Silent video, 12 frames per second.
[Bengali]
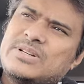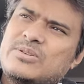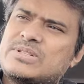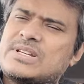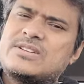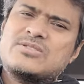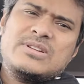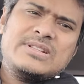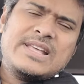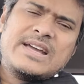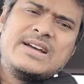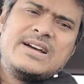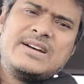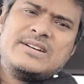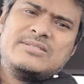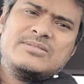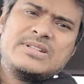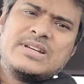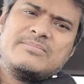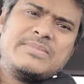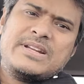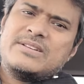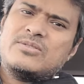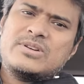ওইটা আসলে দেখা ওইটা
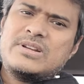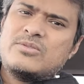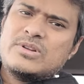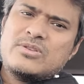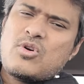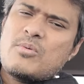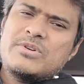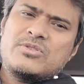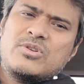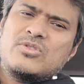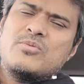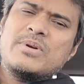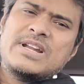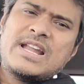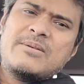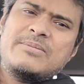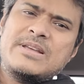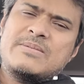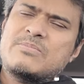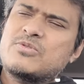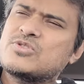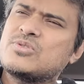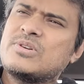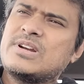মানে ওখানে ওখানে কমেন্ট করে খুব একটা লাভ নাই বা
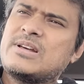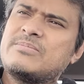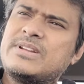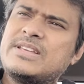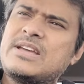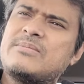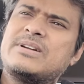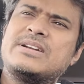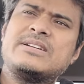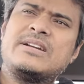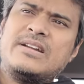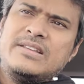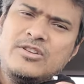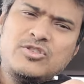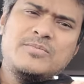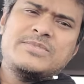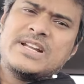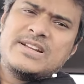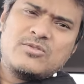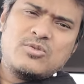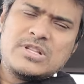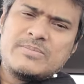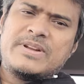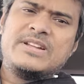প্রশ্ন করে লাভ নাই আমার ইউটিউব চ্যানেলে
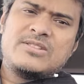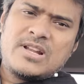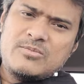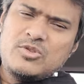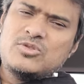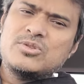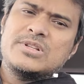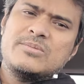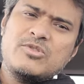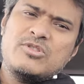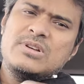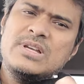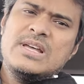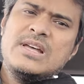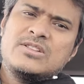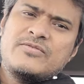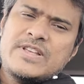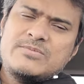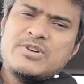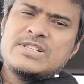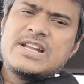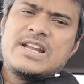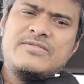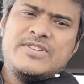করতে পারেন তাহলে আমি উত্তর দিব তো ফেসবুকে
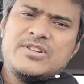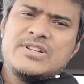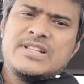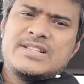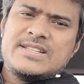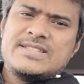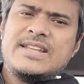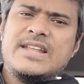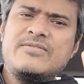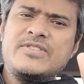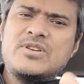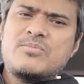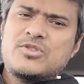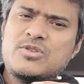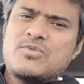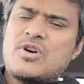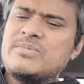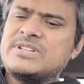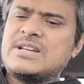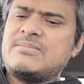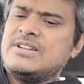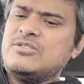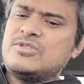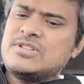যারা এই ভিডিওটা দেখতেছেন এই ভিডিওর প্রথম কমেন্টে
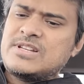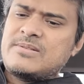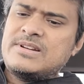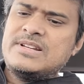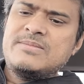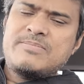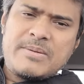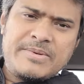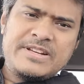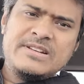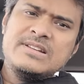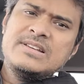আমার ইউটিউব চ্যানেলের লিঙ্ক পাবেন